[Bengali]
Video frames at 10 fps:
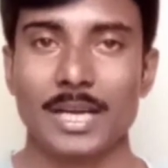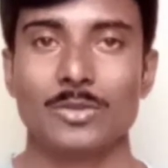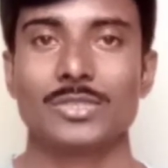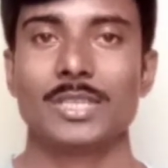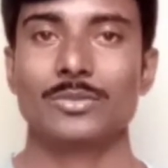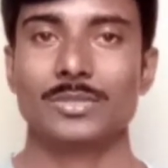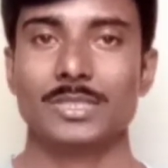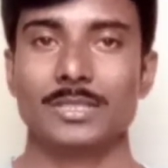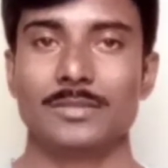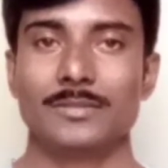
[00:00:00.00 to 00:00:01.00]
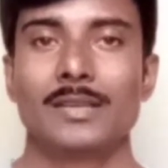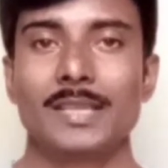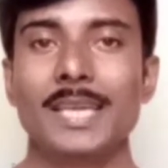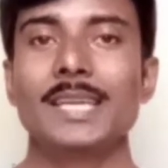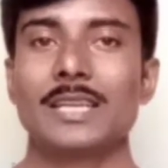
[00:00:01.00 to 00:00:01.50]
আলোচনা করছি
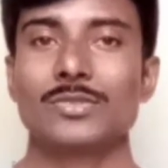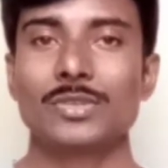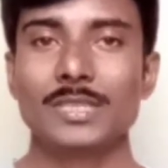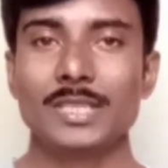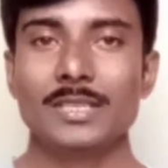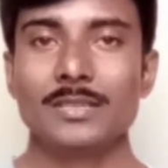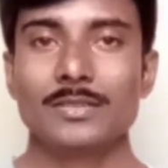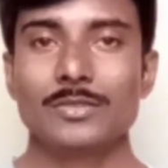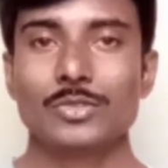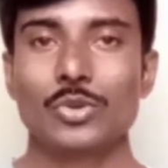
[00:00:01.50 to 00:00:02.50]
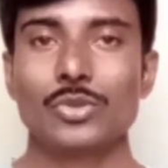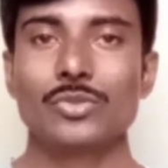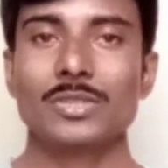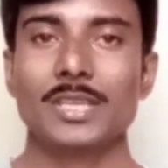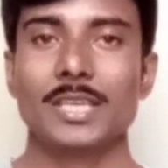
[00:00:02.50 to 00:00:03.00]
এই আসনটি
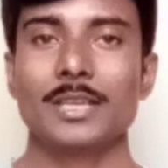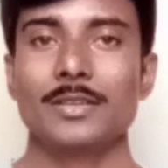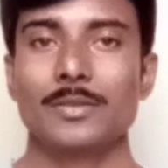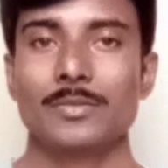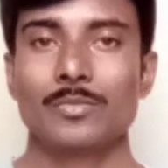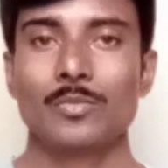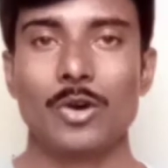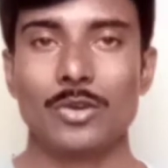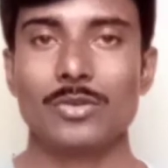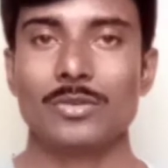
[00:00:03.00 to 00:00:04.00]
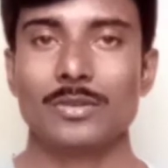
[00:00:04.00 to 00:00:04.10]
ছোট থেকে বড়